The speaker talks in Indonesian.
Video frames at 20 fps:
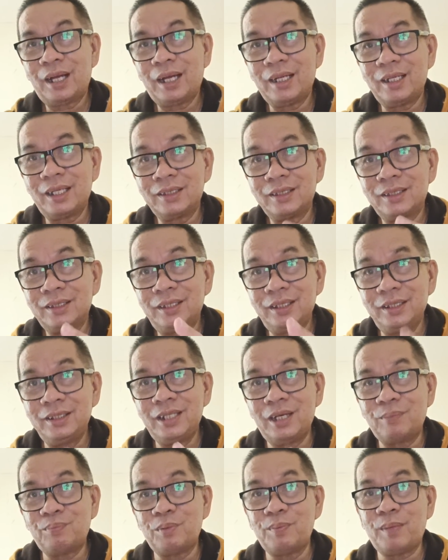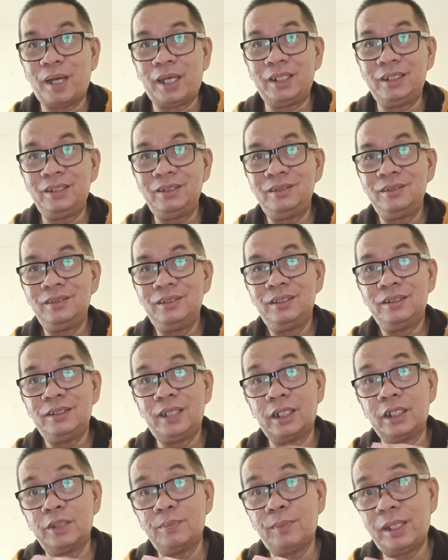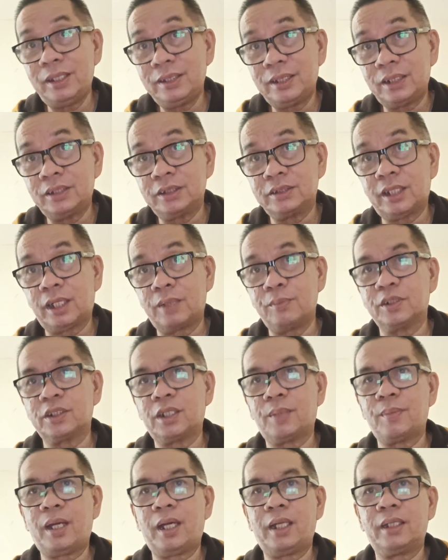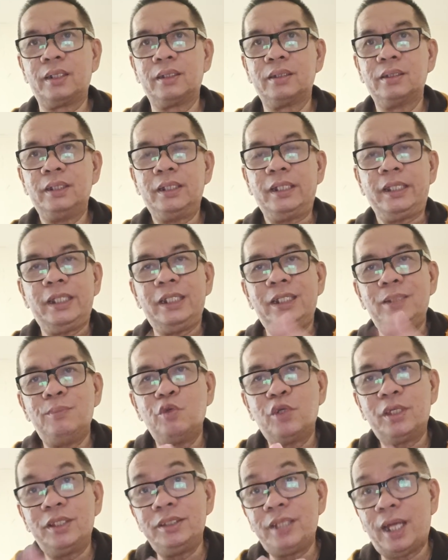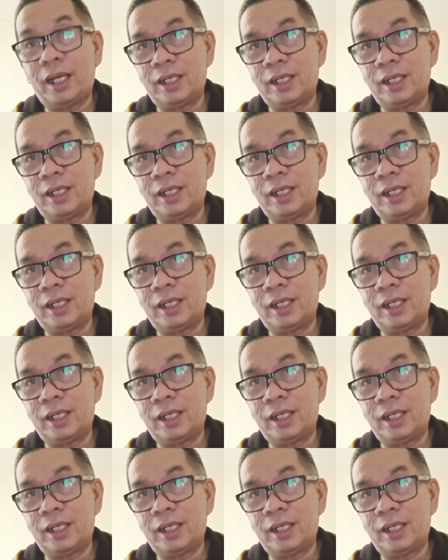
ada tiga pemain yang dimainkan secara bersamaan. Ini mungkin